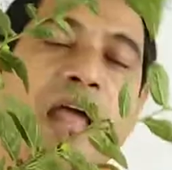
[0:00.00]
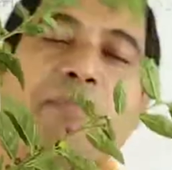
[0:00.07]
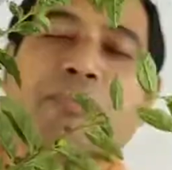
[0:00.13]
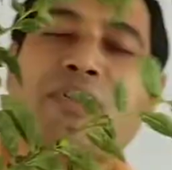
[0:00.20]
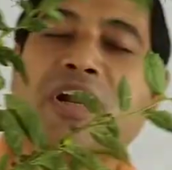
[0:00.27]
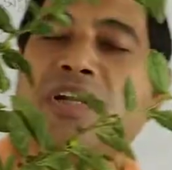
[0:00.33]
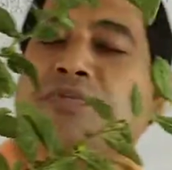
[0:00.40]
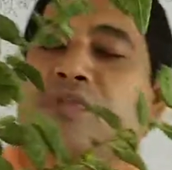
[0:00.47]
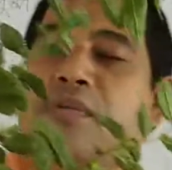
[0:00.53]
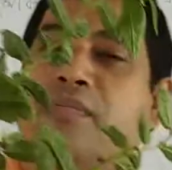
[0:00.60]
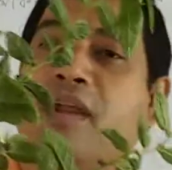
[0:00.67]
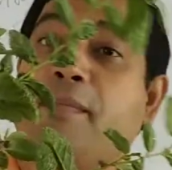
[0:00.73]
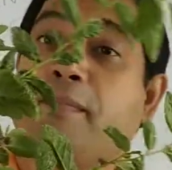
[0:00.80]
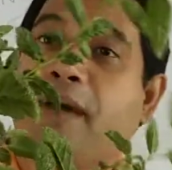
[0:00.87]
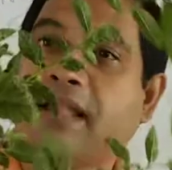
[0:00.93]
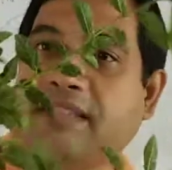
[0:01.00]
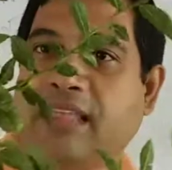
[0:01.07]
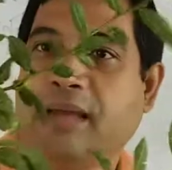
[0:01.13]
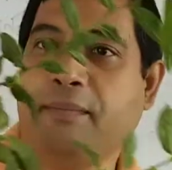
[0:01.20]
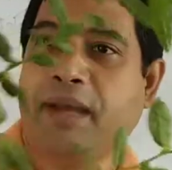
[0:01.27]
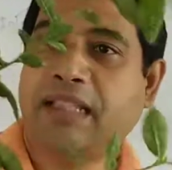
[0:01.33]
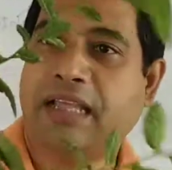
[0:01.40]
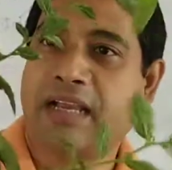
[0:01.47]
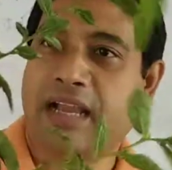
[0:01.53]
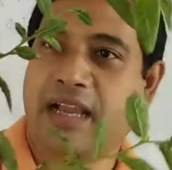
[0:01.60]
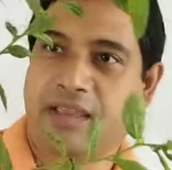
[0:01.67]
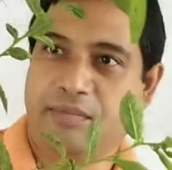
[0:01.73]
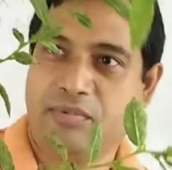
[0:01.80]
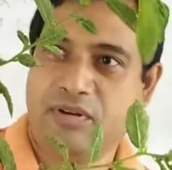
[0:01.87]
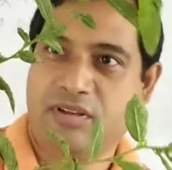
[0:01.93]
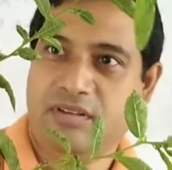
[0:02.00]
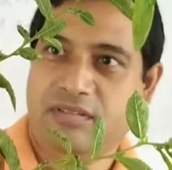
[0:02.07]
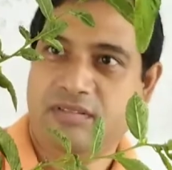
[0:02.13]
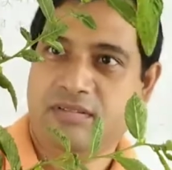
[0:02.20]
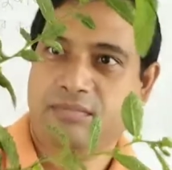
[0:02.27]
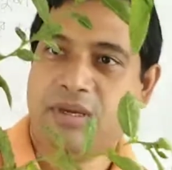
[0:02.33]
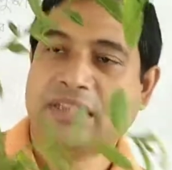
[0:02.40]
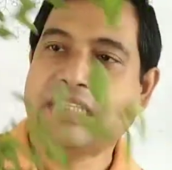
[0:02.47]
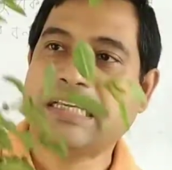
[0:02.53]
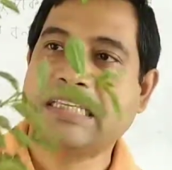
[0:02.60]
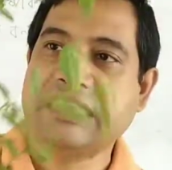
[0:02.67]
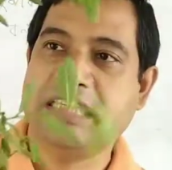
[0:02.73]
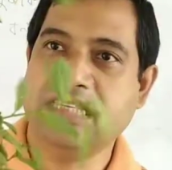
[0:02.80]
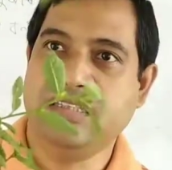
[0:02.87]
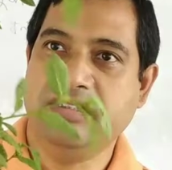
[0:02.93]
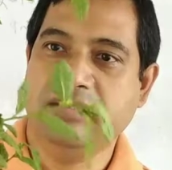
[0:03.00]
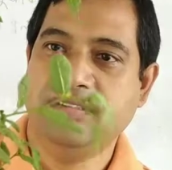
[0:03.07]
তারপর আসবো আমরা পাতা পাতা কাকে বলে পাতা কী